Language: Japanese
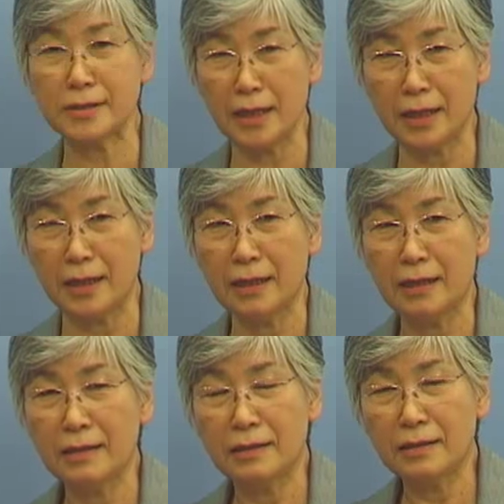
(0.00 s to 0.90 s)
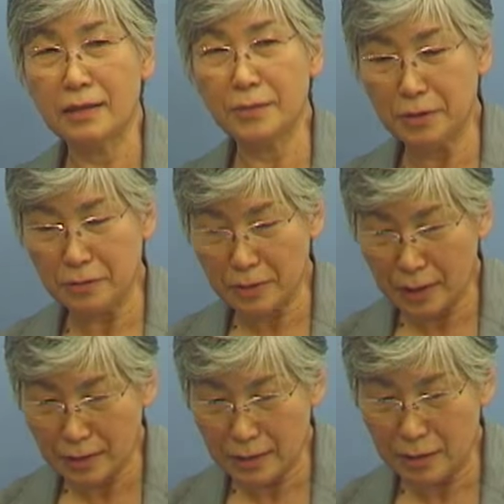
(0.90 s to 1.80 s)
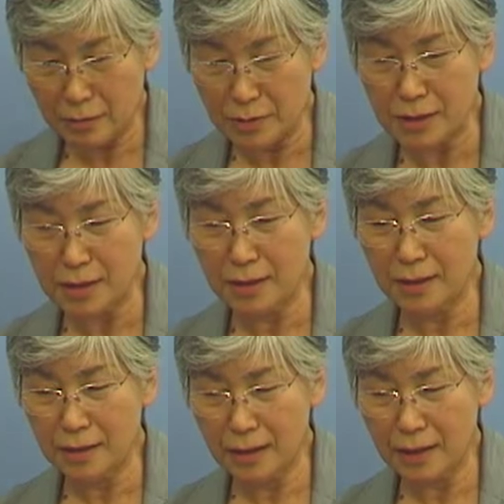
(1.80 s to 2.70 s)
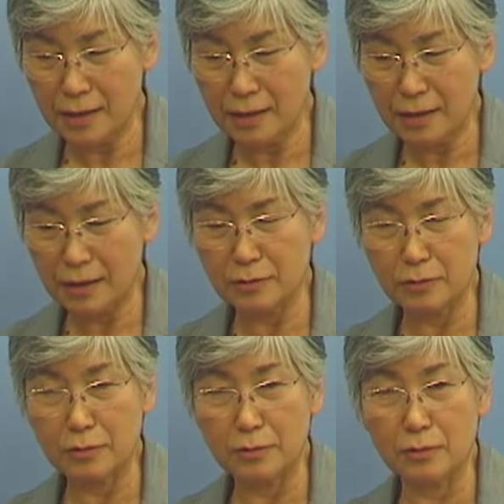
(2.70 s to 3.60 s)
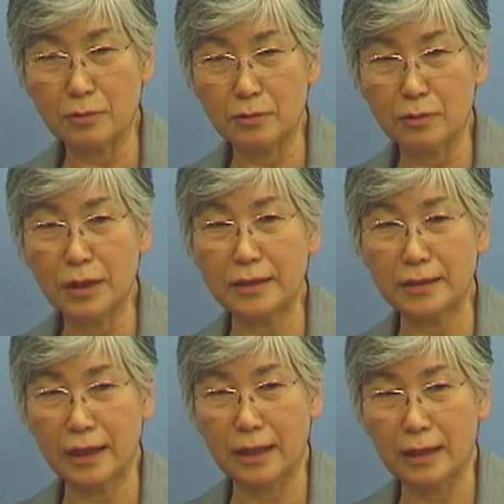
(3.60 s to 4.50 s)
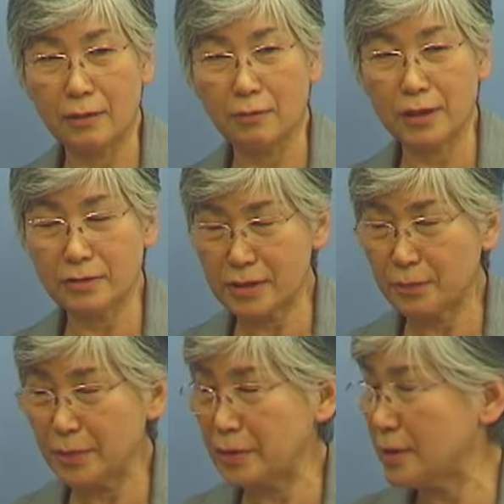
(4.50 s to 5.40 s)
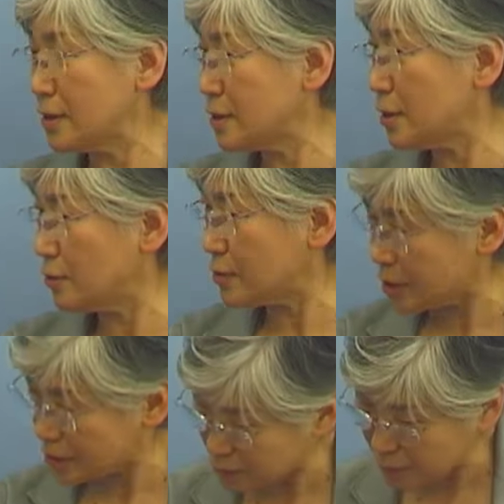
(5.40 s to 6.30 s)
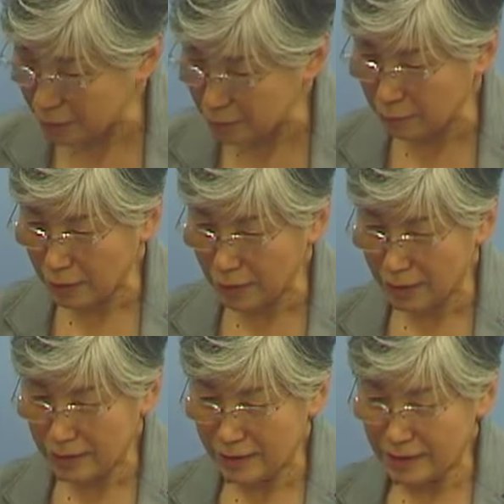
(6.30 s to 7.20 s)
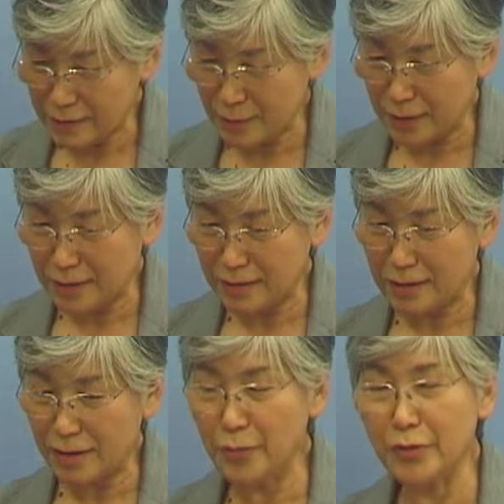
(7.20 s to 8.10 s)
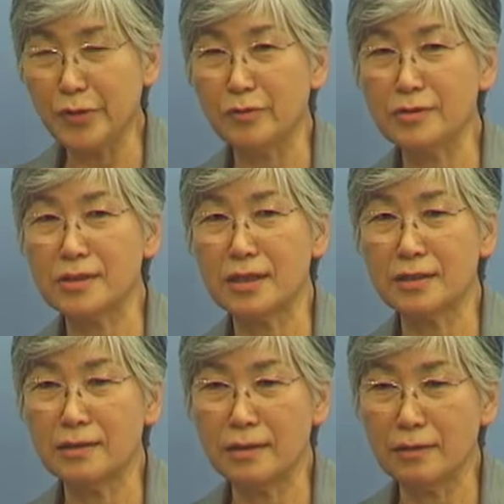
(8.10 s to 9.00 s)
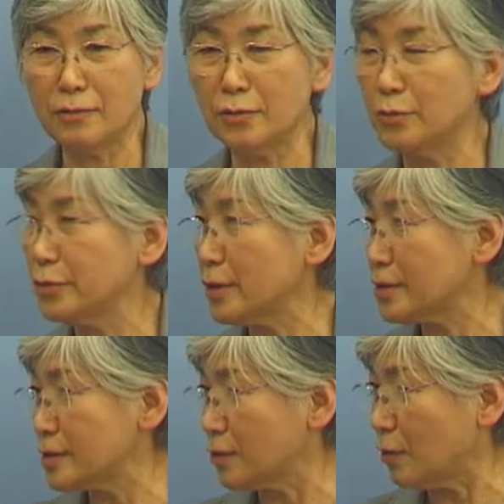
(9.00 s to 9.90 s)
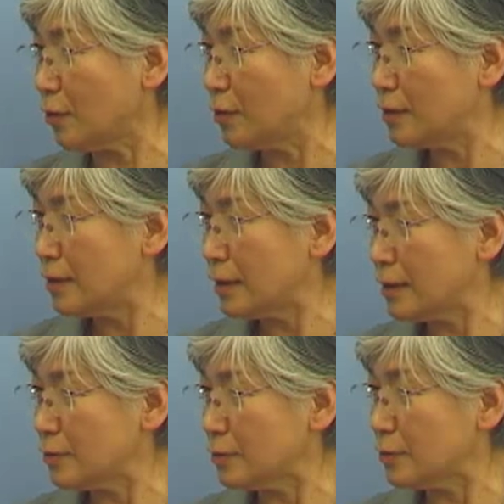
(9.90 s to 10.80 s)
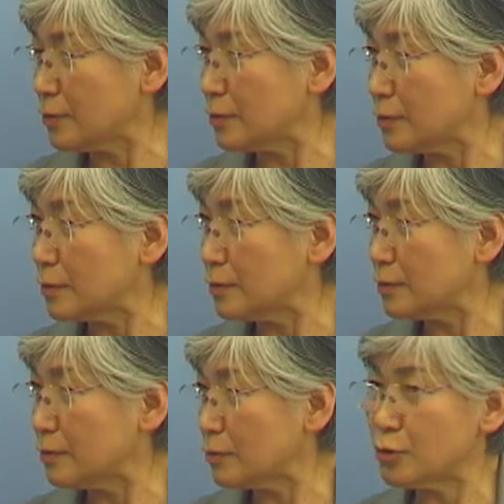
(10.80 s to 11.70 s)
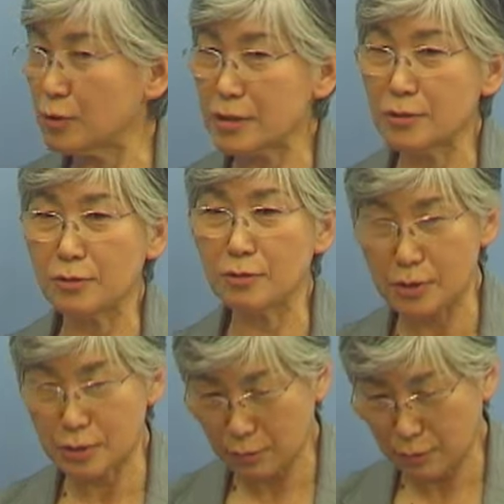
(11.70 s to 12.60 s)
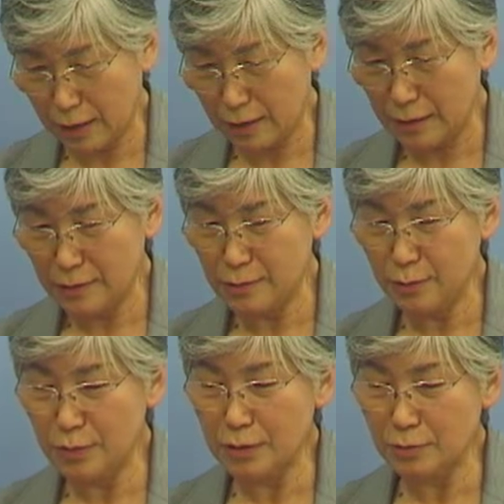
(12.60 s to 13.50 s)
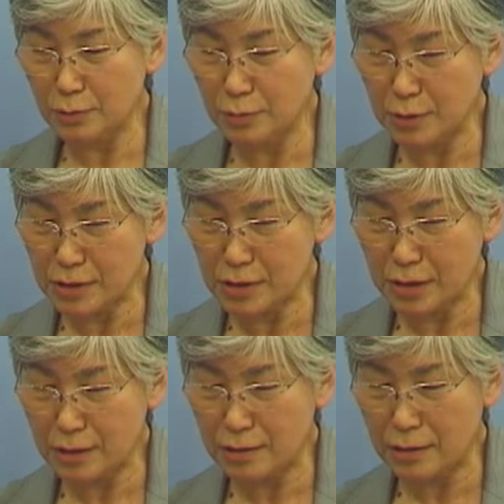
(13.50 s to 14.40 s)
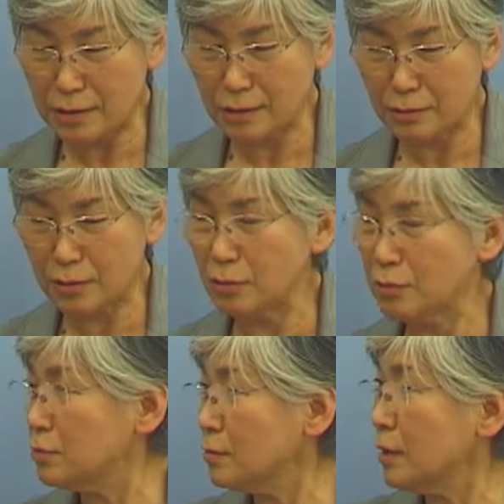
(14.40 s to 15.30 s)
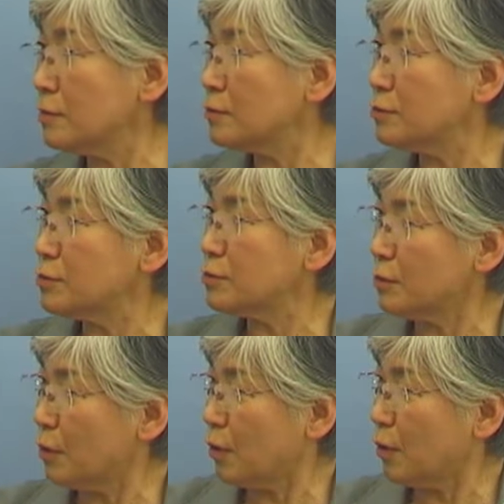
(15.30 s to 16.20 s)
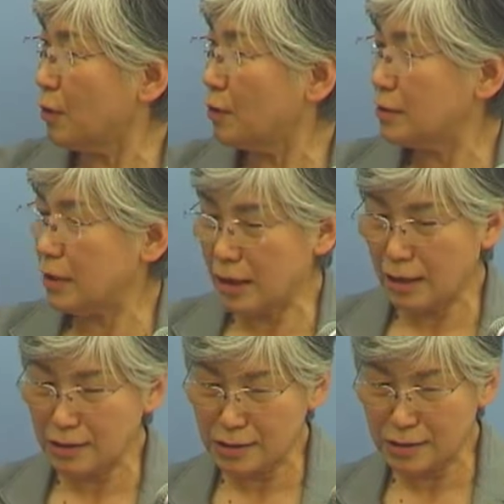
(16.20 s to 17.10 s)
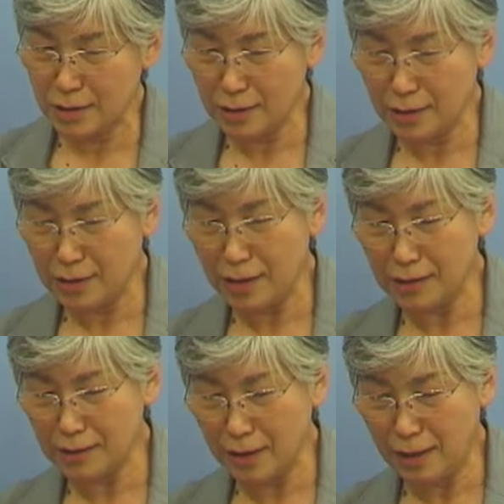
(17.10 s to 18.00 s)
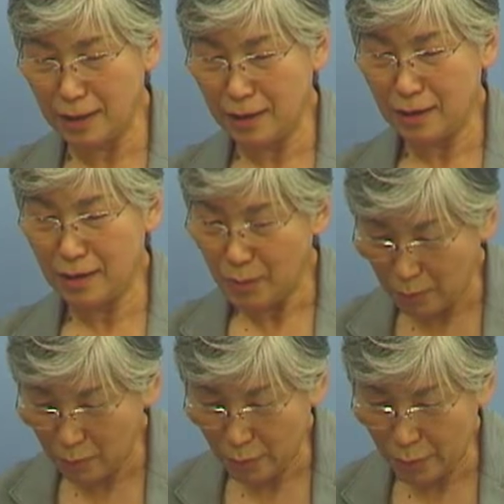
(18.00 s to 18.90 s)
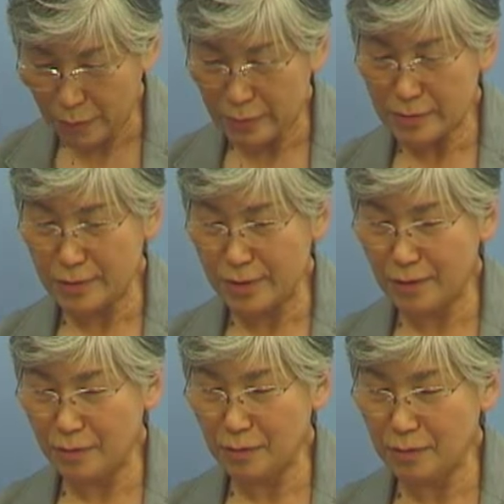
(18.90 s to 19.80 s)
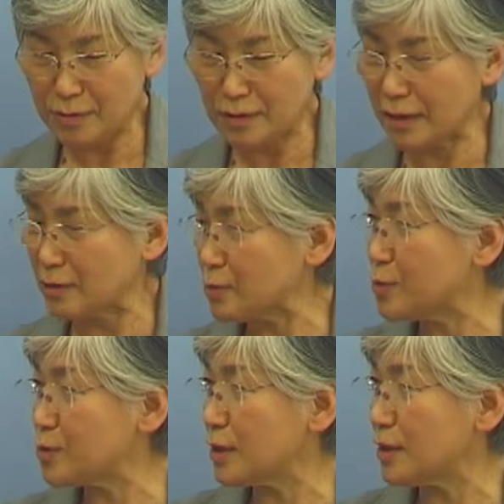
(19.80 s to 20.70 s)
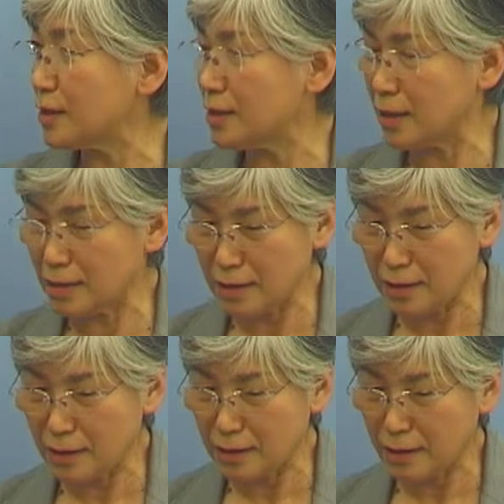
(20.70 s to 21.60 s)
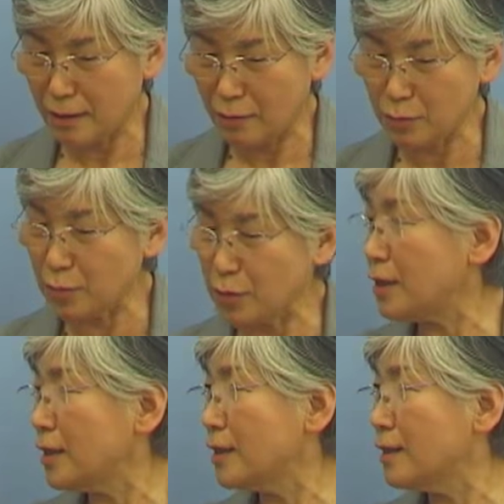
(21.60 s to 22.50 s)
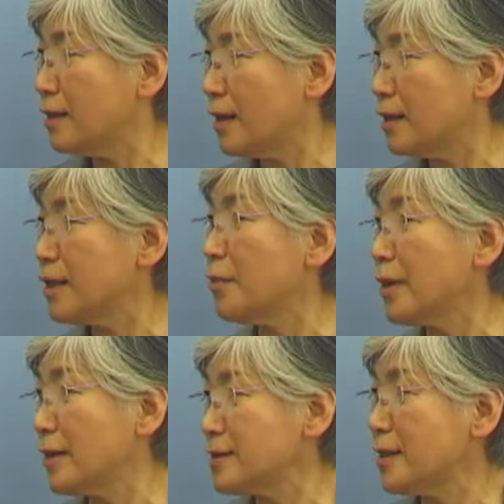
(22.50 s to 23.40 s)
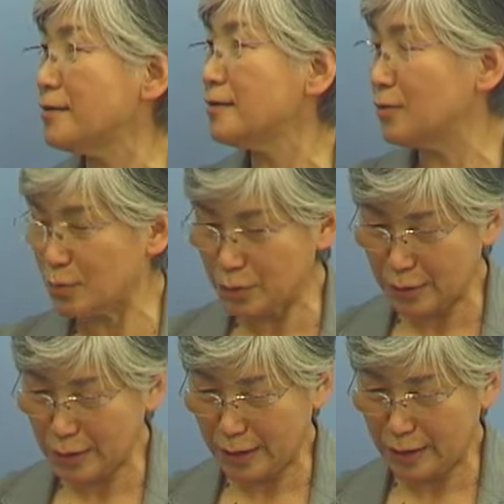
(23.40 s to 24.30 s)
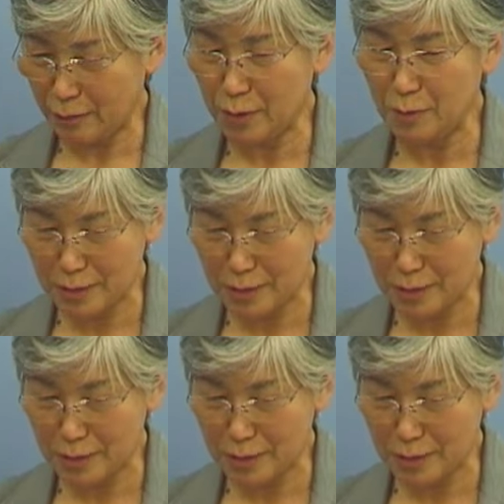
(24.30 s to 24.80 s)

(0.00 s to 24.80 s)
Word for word: ださいまして、日々の管理をしながらあの来られたお客様に対しての説明とか、うん、それから建物を使って子どもたちの、うん、あのお正の行事とか、そういったことに使っていただくいろんな工夫を提案していただいて今もそれをあの続けてきていただいて本当に頭が下がる思い